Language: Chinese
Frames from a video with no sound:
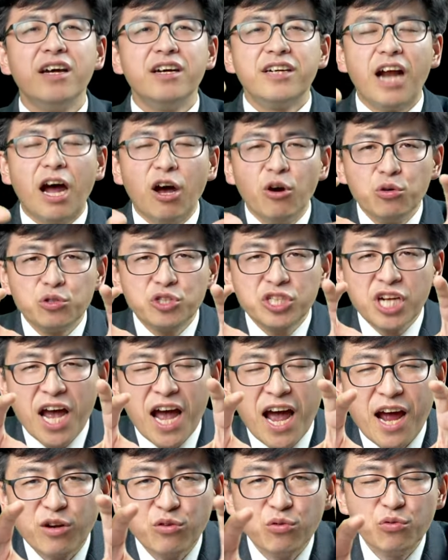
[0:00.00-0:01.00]
然后
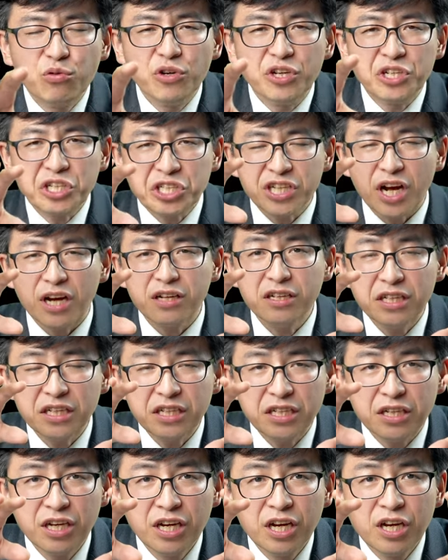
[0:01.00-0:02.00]
插入了上
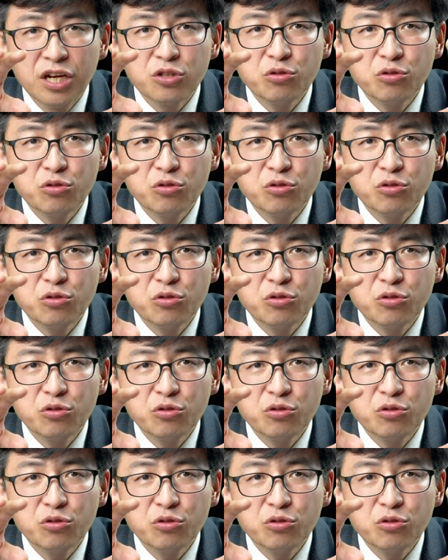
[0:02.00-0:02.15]
帝